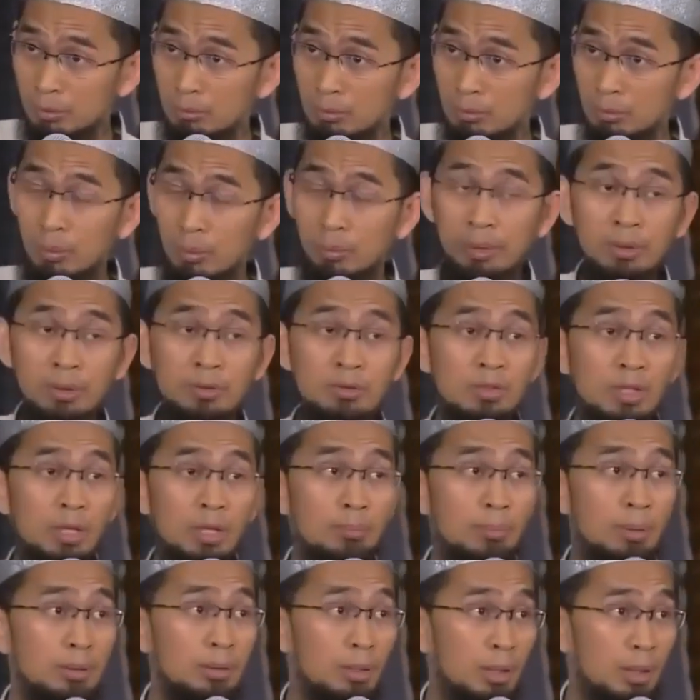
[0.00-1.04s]
riwayat
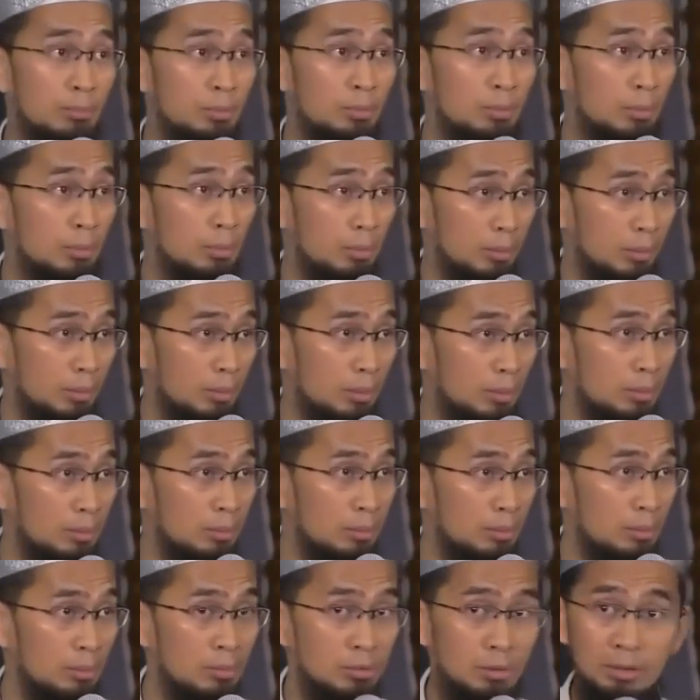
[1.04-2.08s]
sahabat Abu Hurairah.
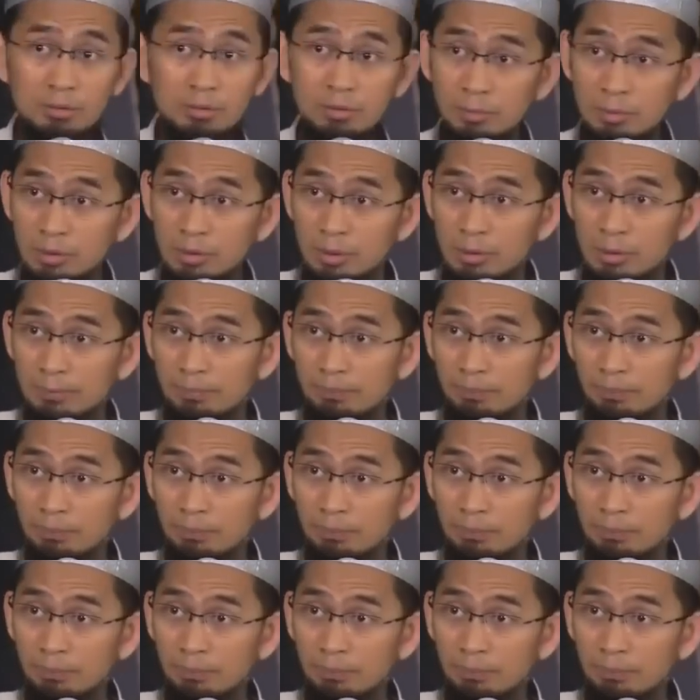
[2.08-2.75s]
Jelas sampai sini?